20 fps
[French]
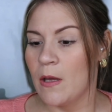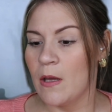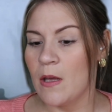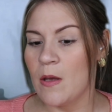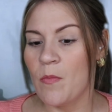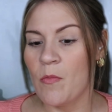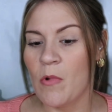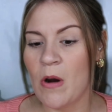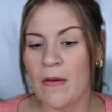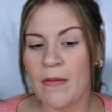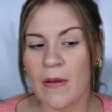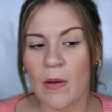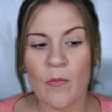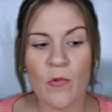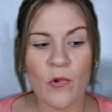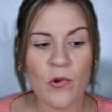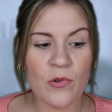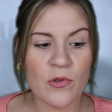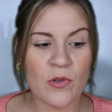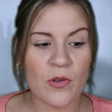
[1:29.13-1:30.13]
Et moi, avec
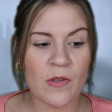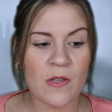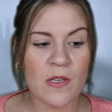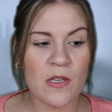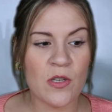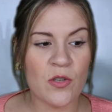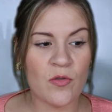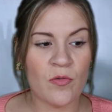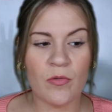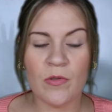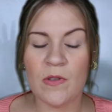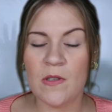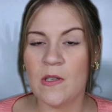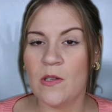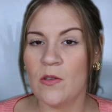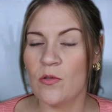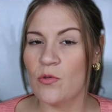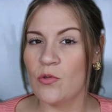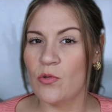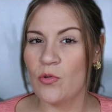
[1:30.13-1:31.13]
mon ressenti, je vous
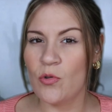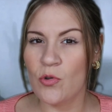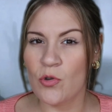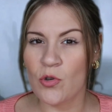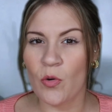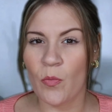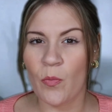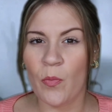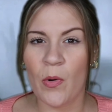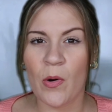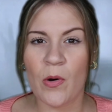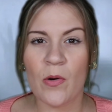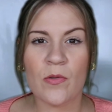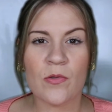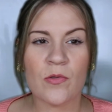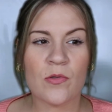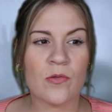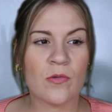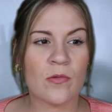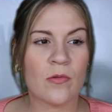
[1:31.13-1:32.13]
dis euh, ce que j'en
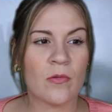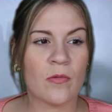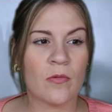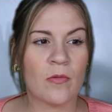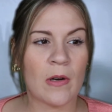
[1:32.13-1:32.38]
pense, euh,